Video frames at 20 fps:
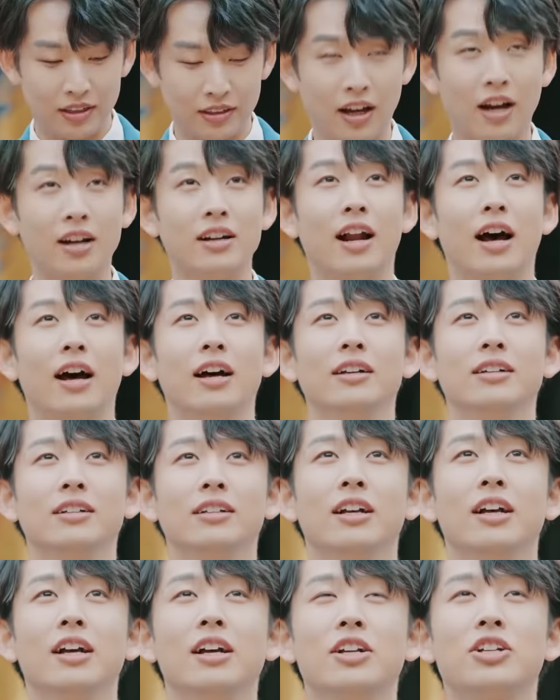当然
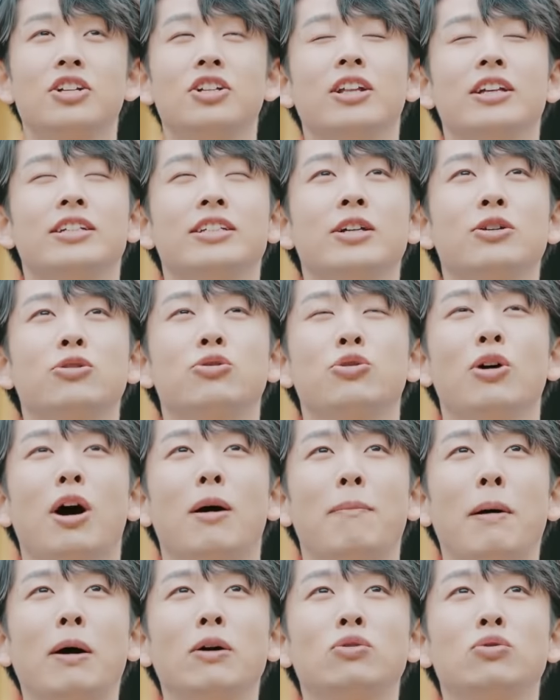是那些需
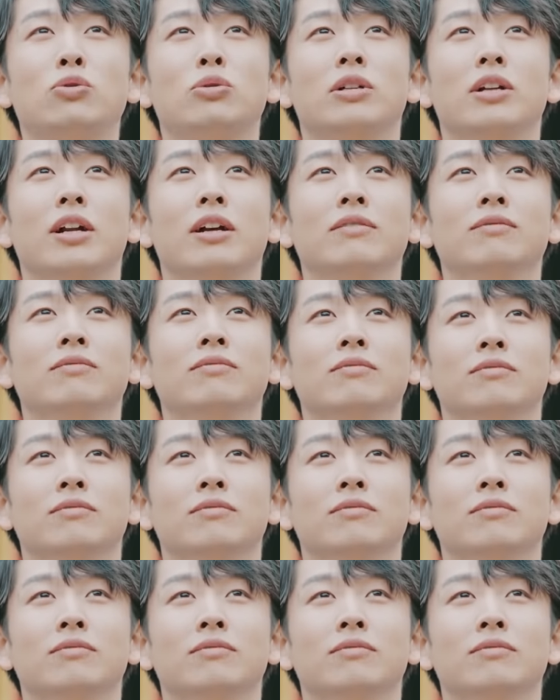要帮助的人。